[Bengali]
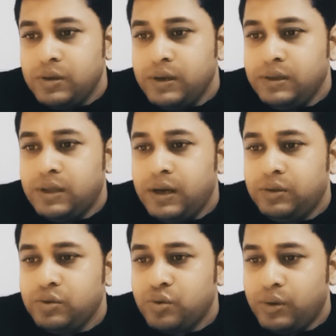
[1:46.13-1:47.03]
নির্ধারিত
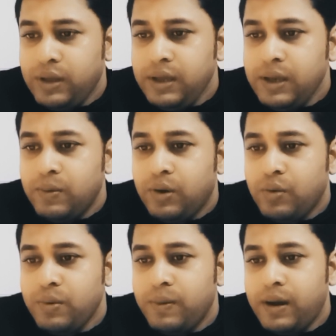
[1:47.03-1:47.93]
ছুটি এবং
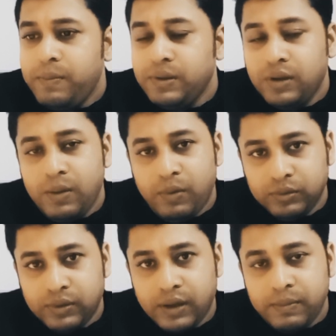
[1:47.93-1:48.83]
রবিবার বিদ্যালয় বন্ধ
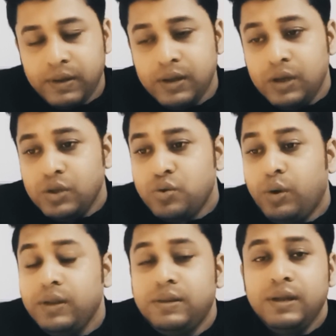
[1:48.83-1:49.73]
থাকবে
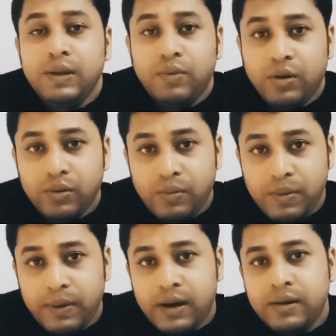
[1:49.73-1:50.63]
ছুটির দিন এবং
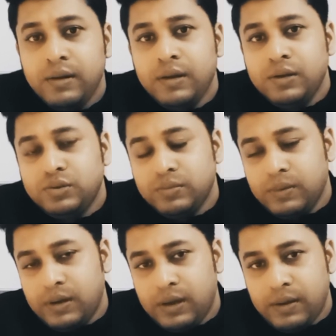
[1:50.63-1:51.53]
রবিবার
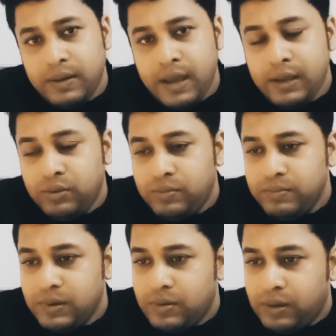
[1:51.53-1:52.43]
এই
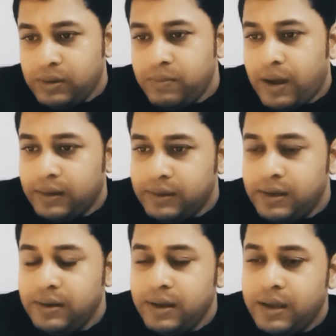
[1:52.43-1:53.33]
কদিন বাদ
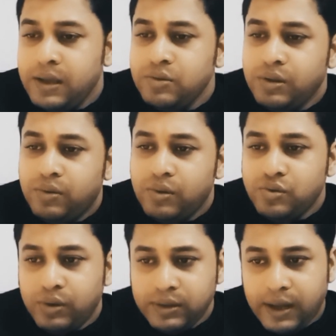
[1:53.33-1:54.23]
রেখে যদি কোনো
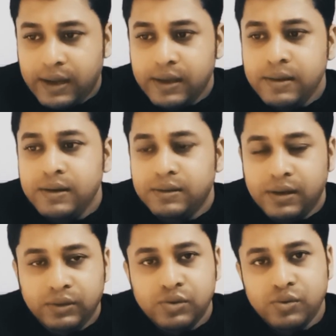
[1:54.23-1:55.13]
ছুটি থাকে
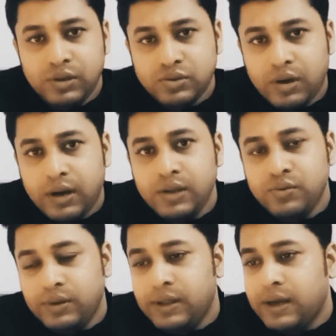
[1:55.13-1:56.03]
নির্ধারিত ছুটি সরকারি
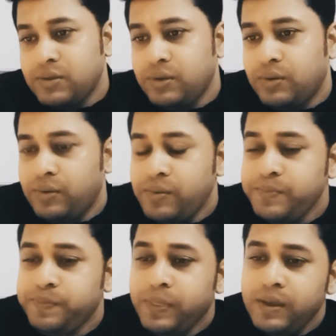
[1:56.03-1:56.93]
ছুটি থাকে যদি কোনো
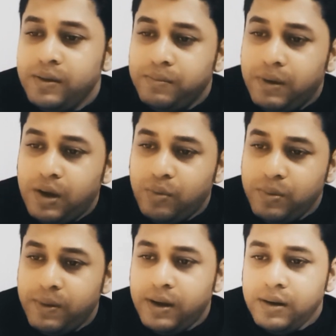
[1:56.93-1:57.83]
বা
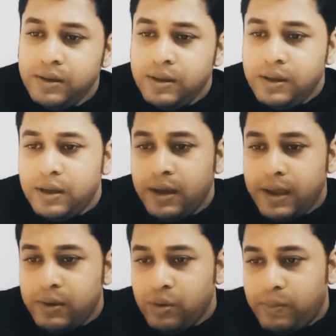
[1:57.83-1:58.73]
রবিবার
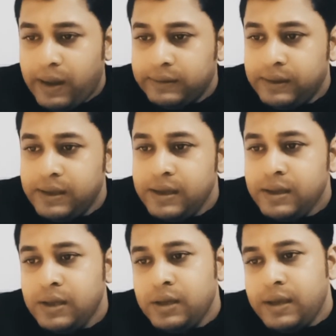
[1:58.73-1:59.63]
এগুলো বাদ দিয়ে
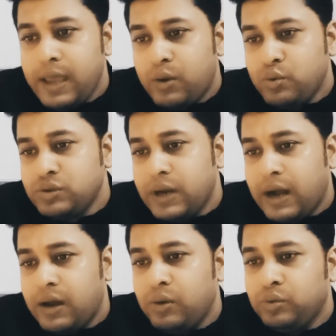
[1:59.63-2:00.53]
একুশ
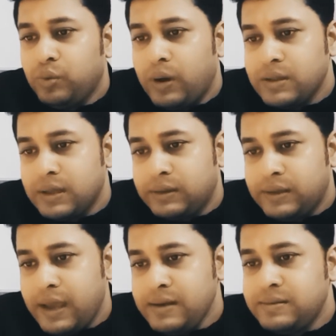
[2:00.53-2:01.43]
এগারো দু হাজার
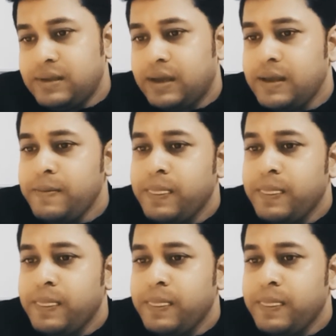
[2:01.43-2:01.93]
তেইশ থেকে